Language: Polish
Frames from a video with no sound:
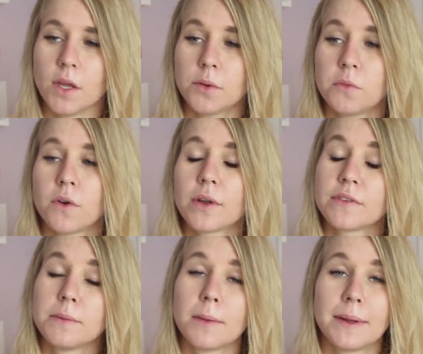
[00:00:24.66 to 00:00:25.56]
mówię,
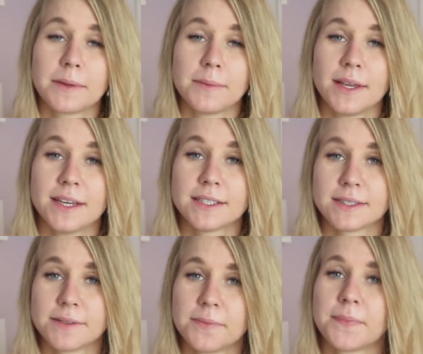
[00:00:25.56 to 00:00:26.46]
łatwym tematem nie
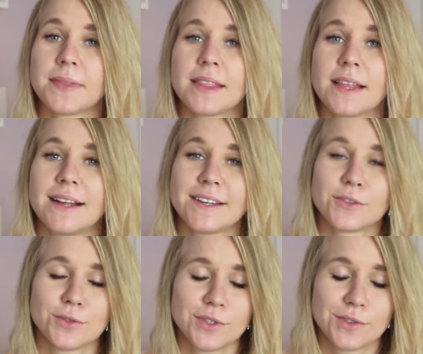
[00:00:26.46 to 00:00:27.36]
jest dla tych,
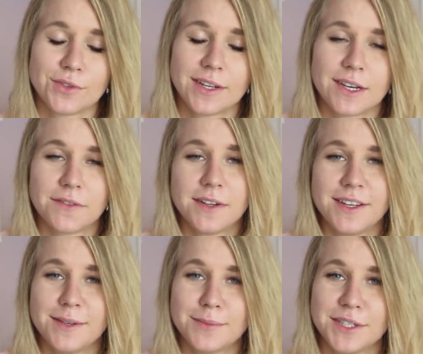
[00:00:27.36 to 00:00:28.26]
którzy tutaj
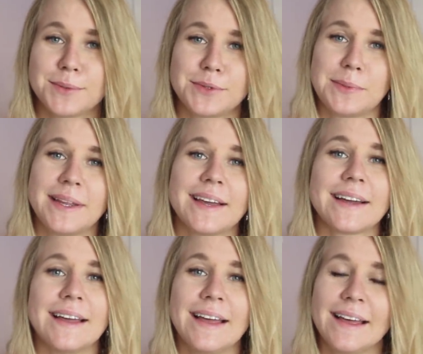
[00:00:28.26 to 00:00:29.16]
trafili przez
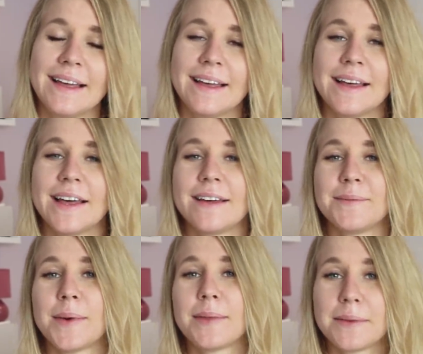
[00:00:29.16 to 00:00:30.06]
przypadek
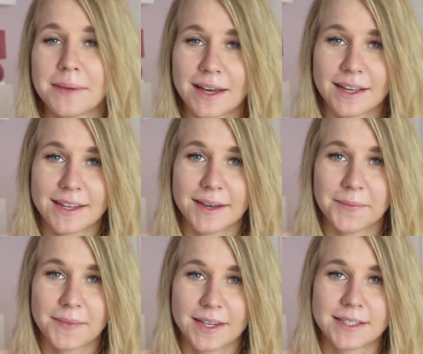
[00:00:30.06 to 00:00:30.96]
Mam na imię Agata,
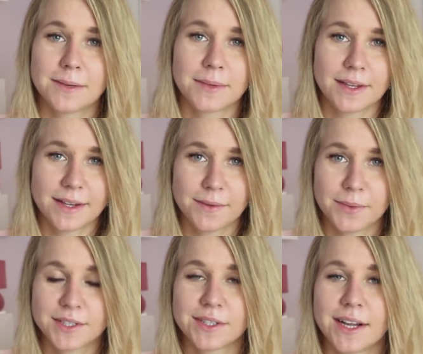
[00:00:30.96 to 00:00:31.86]
jestem trenerem
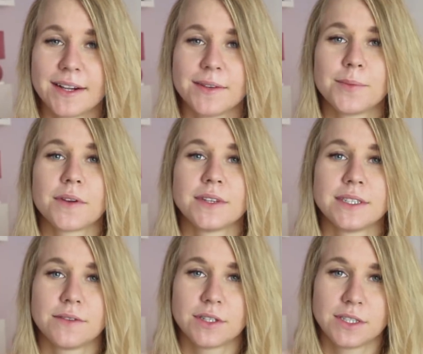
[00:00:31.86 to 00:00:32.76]
personalnym,
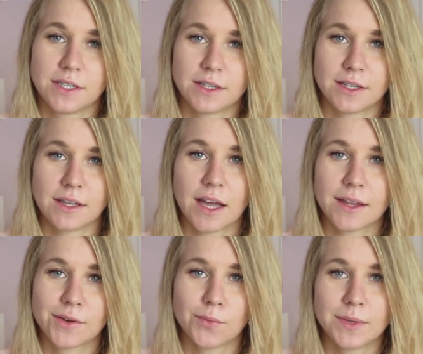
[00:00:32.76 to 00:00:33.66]
prowadzę właśnie ten
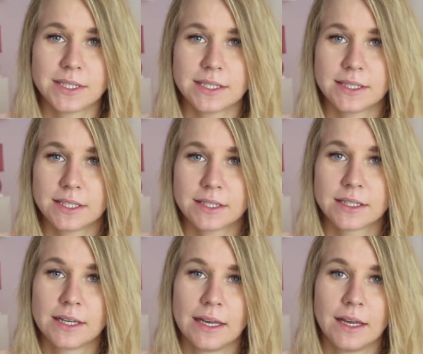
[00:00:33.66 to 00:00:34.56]
kanał Bits i
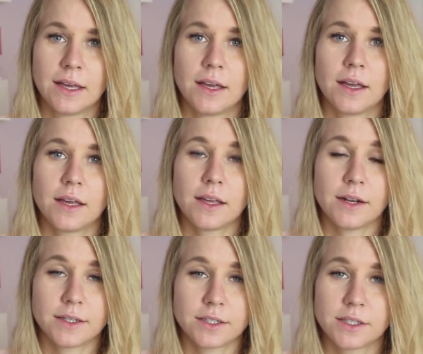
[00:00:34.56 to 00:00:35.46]
Cyc i
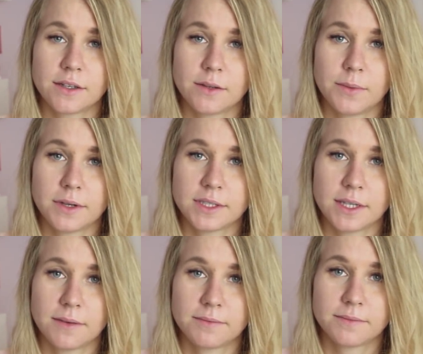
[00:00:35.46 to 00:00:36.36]
leczę się na
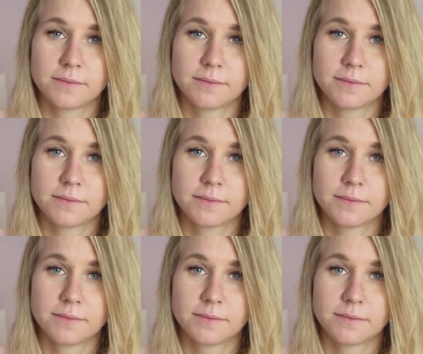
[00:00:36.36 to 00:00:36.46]
depresję.